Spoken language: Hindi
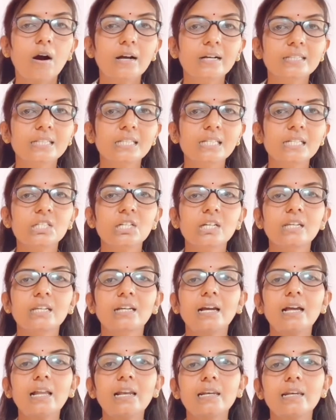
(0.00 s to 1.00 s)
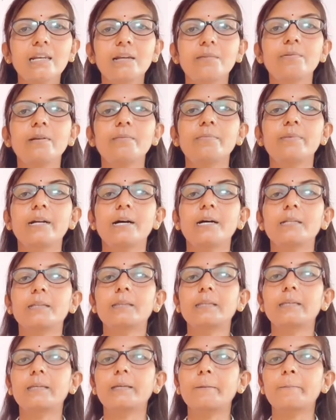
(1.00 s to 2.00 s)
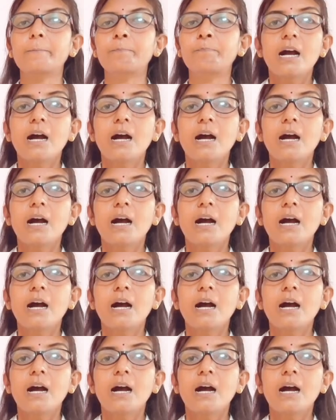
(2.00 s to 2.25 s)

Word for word: ऑक्सीजन का लेवल बढ़ाती है